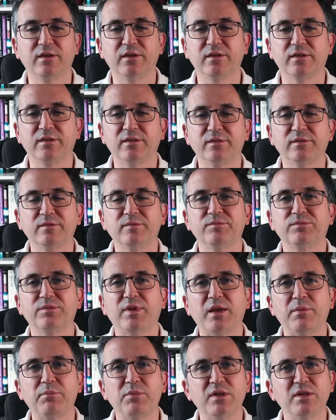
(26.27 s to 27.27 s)
E,
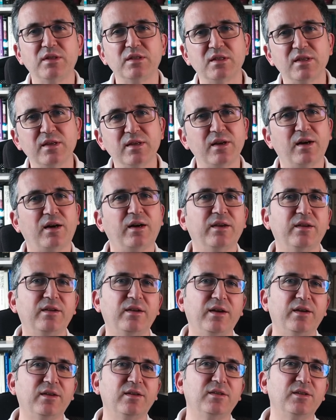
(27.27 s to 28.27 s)
hepinize
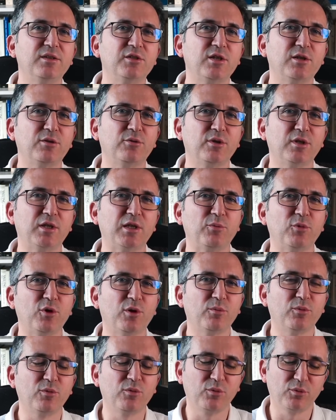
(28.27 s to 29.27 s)
ayrı ayrı teşekkür
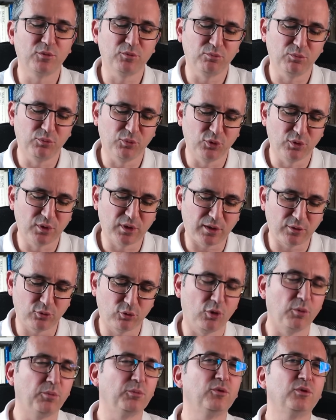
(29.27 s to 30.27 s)
edemiyorum.
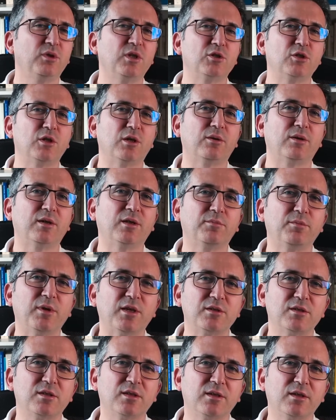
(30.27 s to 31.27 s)
Buradan toplu teşekkür
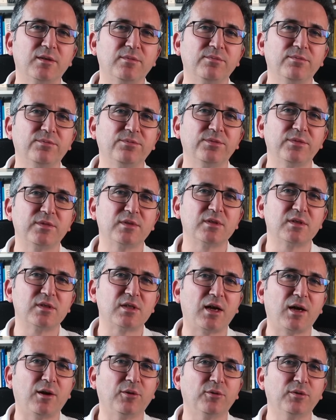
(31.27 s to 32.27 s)
etmek isterim.
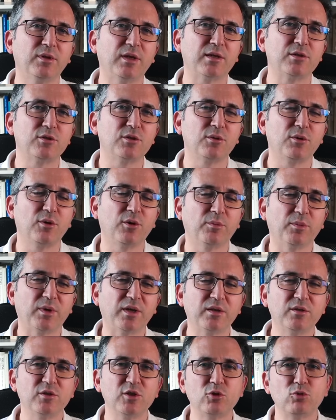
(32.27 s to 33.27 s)
Sağ olun, eksik
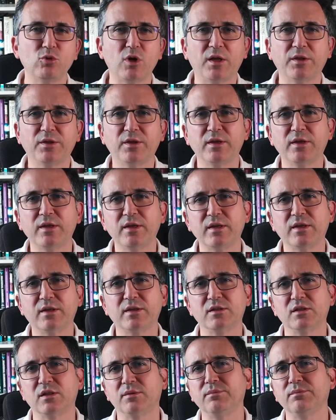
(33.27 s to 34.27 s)
olmayın. Şu anda iyi
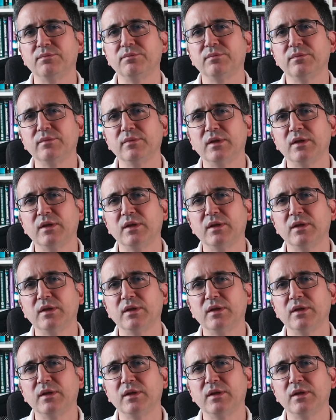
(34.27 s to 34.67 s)
kızım.